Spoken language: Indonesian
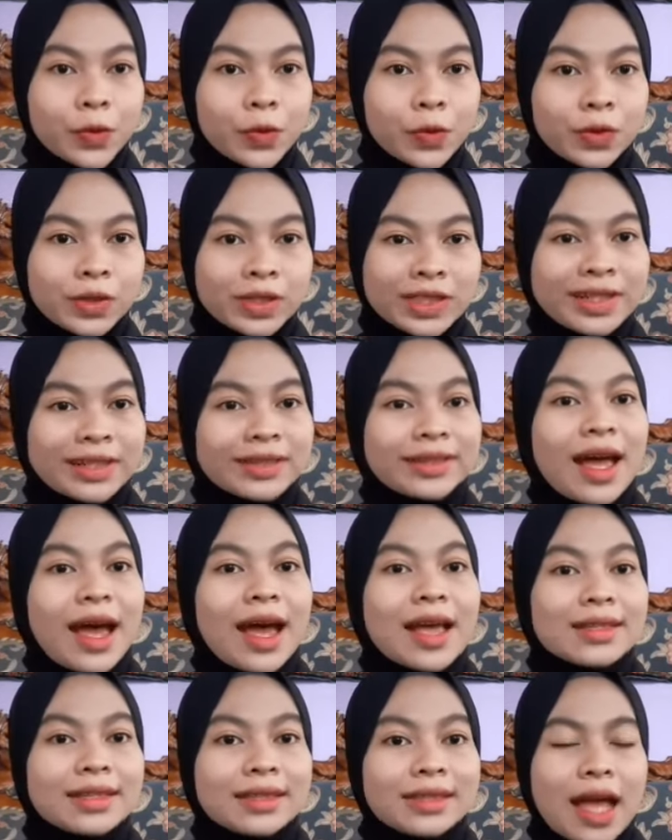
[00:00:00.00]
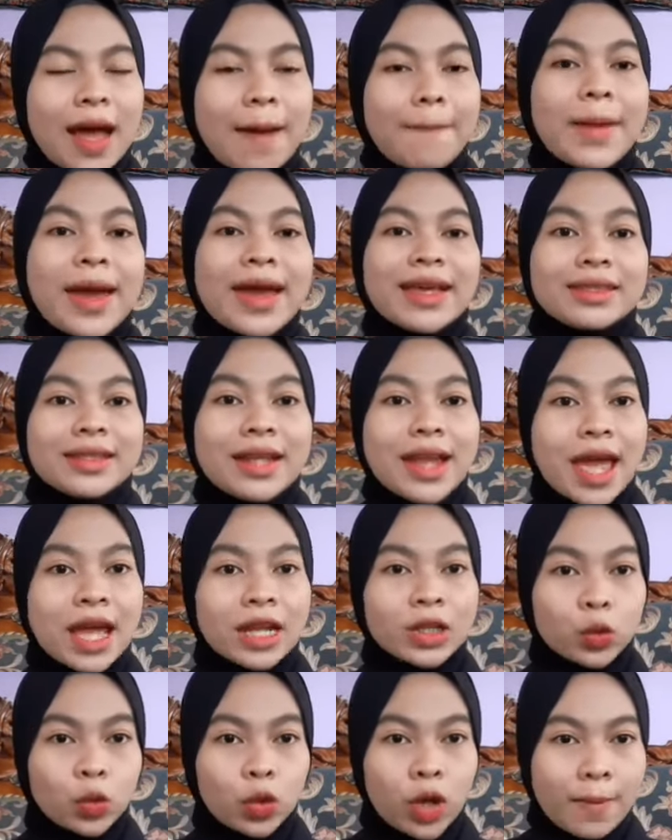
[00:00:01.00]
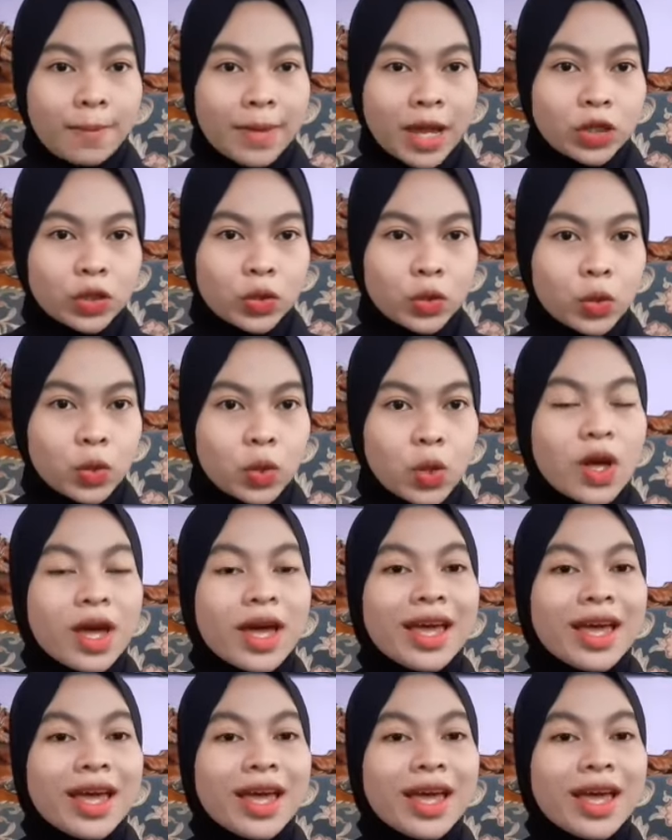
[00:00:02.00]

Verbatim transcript: Guru serta staf SDN Sukamaju,